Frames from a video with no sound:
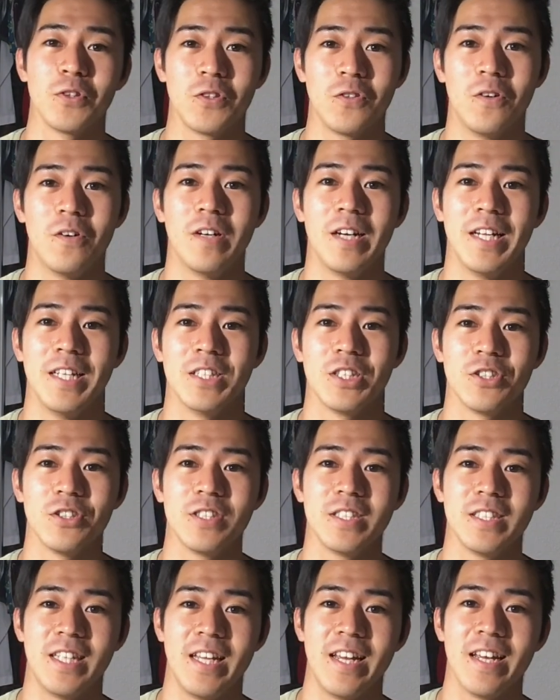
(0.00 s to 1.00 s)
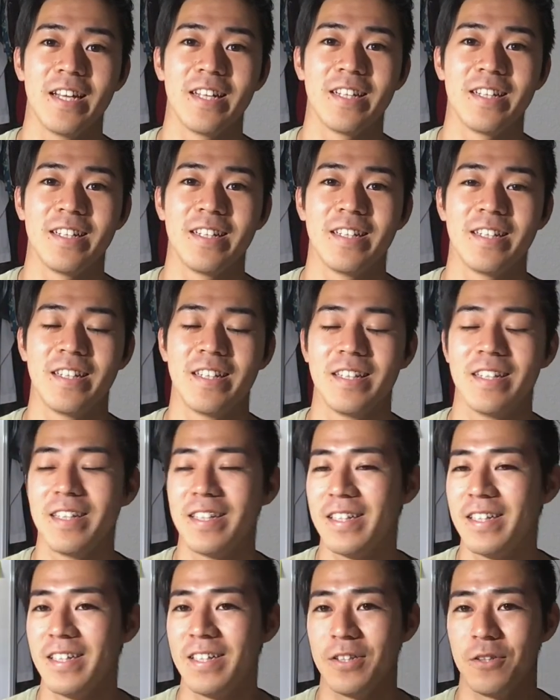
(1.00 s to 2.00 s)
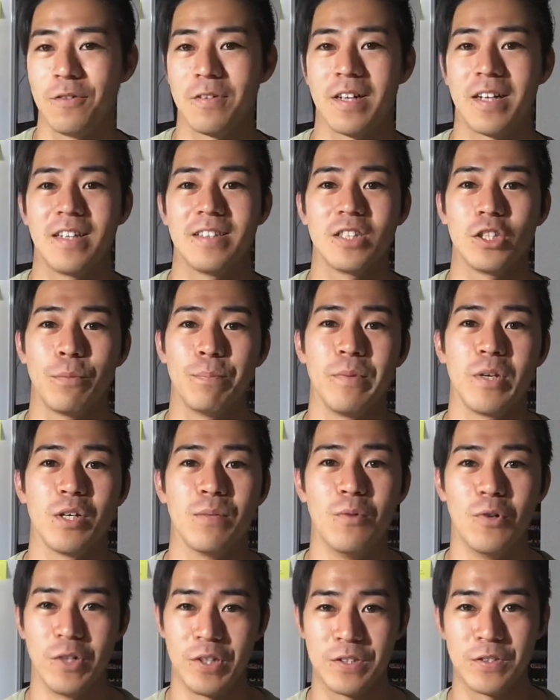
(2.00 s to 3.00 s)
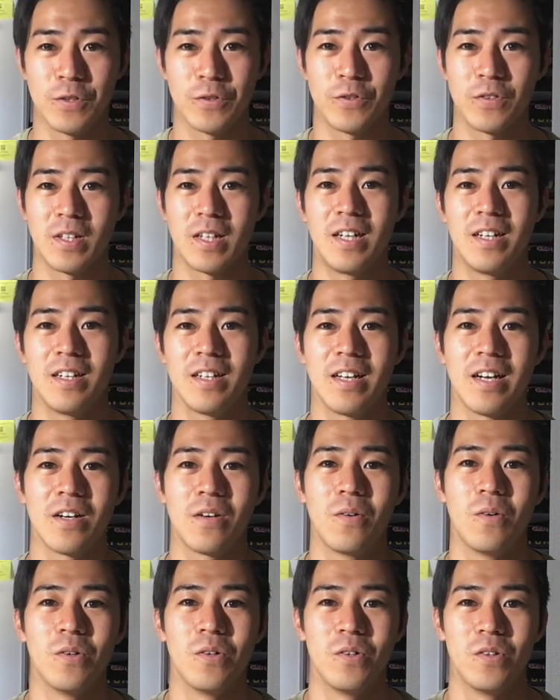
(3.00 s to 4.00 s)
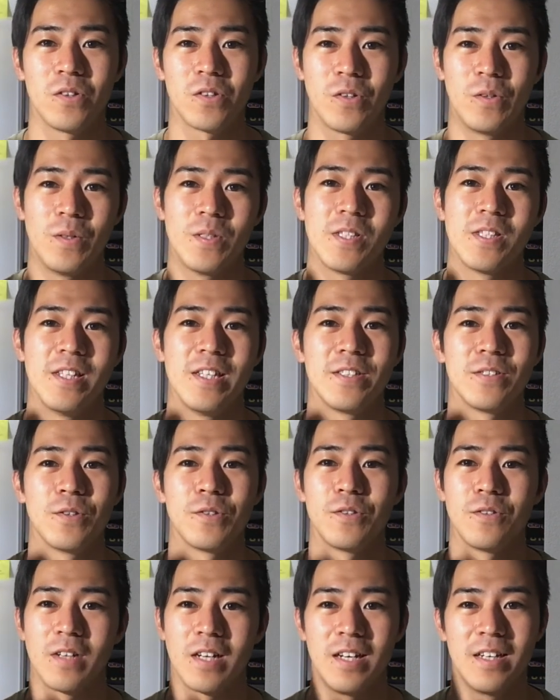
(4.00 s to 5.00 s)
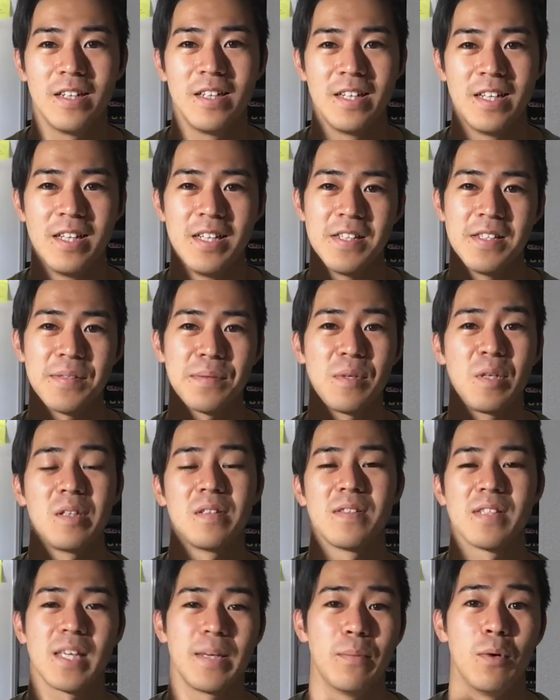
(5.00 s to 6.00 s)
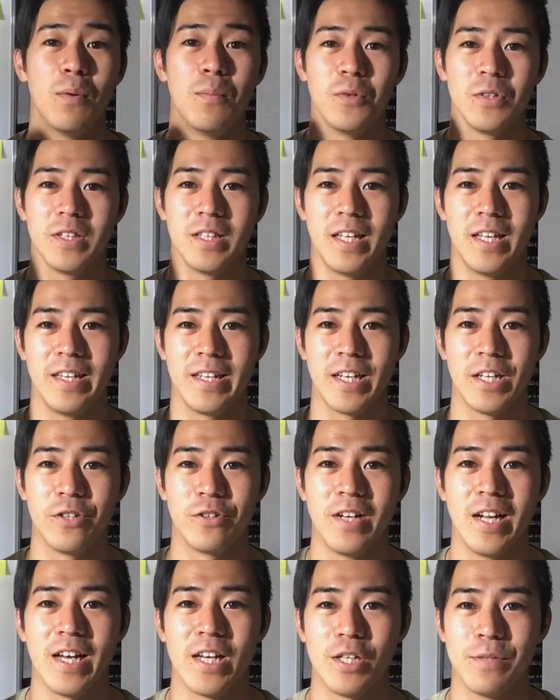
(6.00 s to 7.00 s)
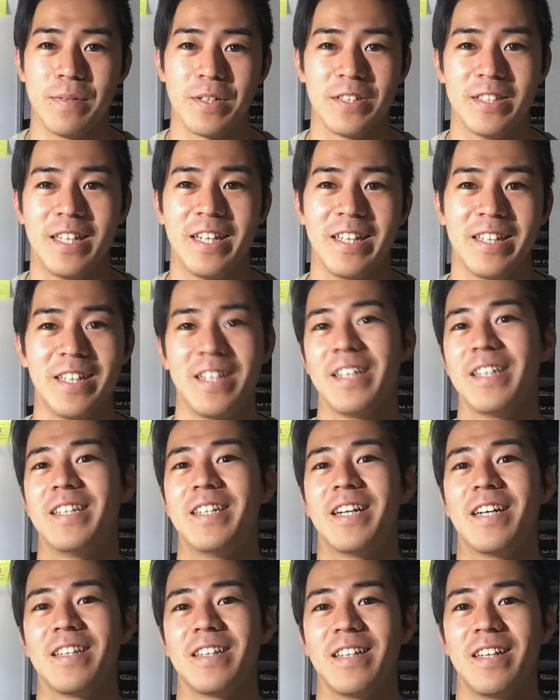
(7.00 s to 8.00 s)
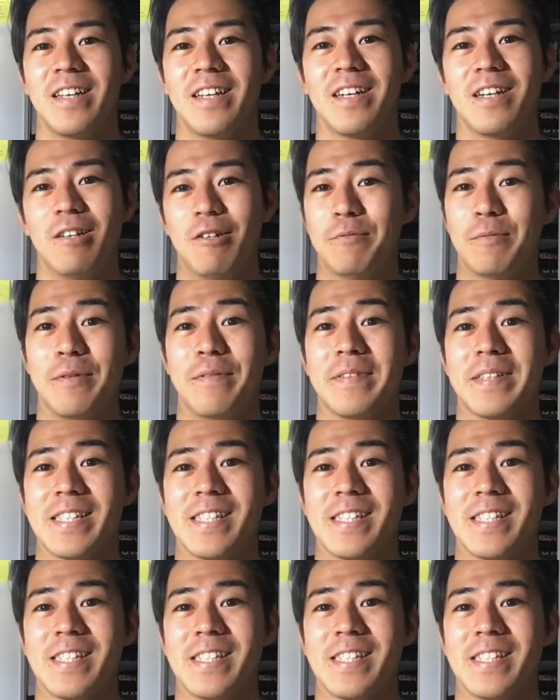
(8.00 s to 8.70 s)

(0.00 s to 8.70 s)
もっと練習して、どっかショッピングモール行く時とか学校の教室に行く時とかスケボーを持って行けるぐらい上手くなれたらいいなって思いま